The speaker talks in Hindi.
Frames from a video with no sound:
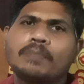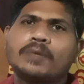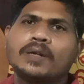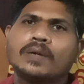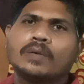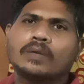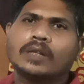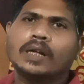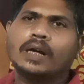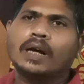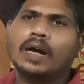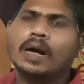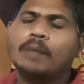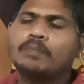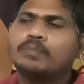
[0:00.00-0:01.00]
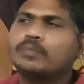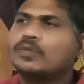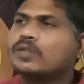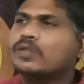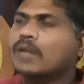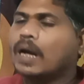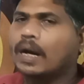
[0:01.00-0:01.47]
होता अब
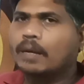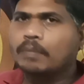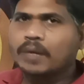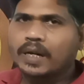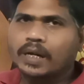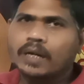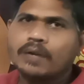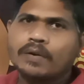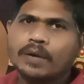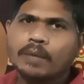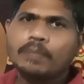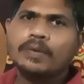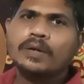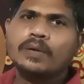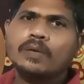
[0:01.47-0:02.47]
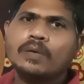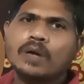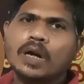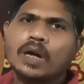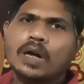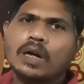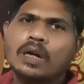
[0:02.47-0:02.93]
अगर ब्रेकर ट्रिप नहीं होगा
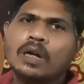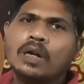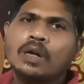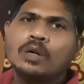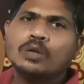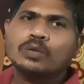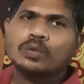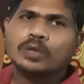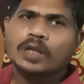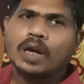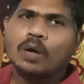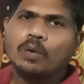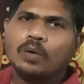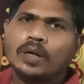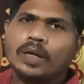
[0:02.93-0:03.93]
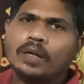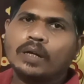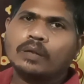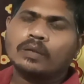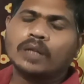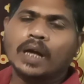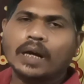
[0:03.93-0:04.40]
तो क्या होगा
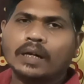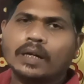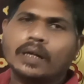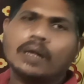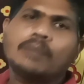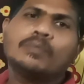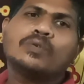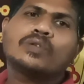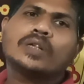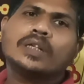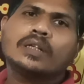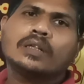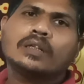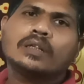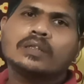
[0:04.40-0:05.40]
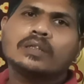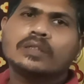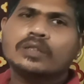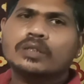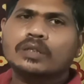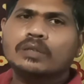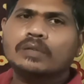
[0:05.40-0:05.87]
तार गर्म होगी
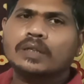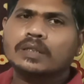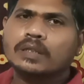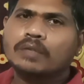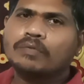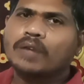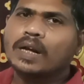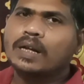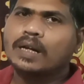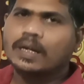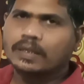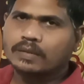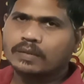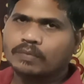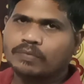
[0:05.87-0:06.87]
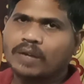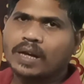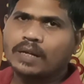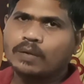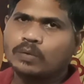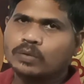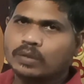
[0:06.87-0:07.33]
जिसकी वजह से फायर लग फायर
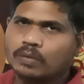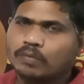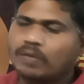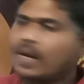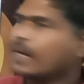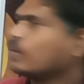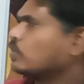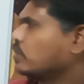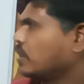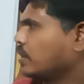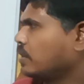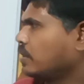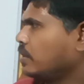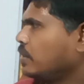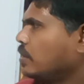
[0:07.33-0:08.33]
हो सक फायर हो सकती है